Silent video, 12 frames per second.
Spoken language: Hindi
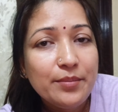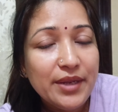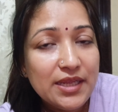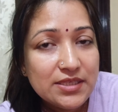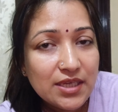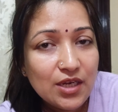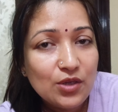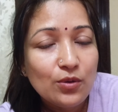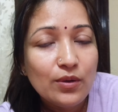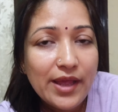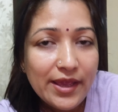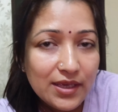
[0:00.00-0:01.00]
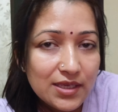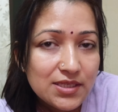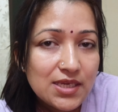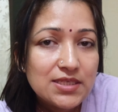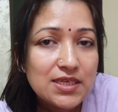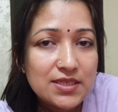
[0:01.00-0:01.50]
मेरे चैनल को लाइक
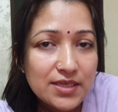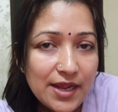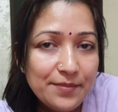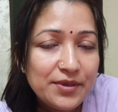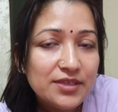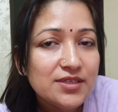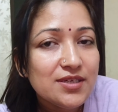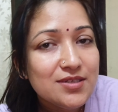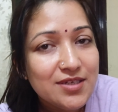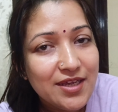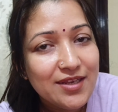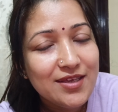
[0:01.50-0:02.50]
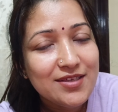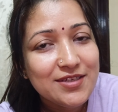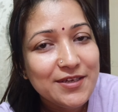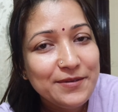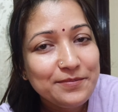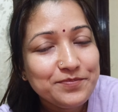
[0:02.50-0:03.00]
कीजिए सब्सक्राइब कीजिए शेयर
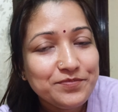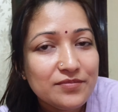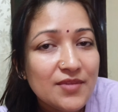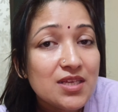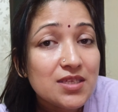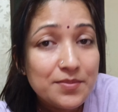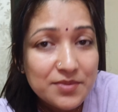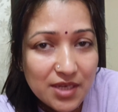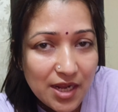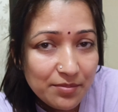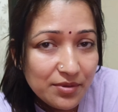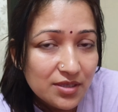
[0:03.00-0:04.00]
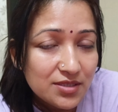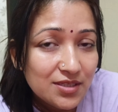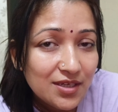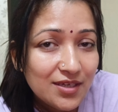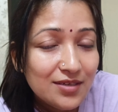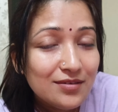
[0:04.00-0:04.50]
कीजिए सब्सक्राइब
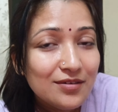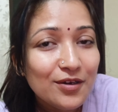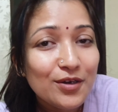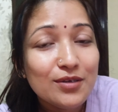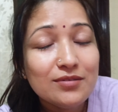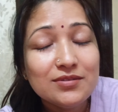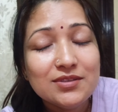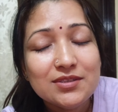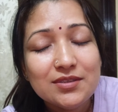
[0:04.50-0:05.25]
कीजिए और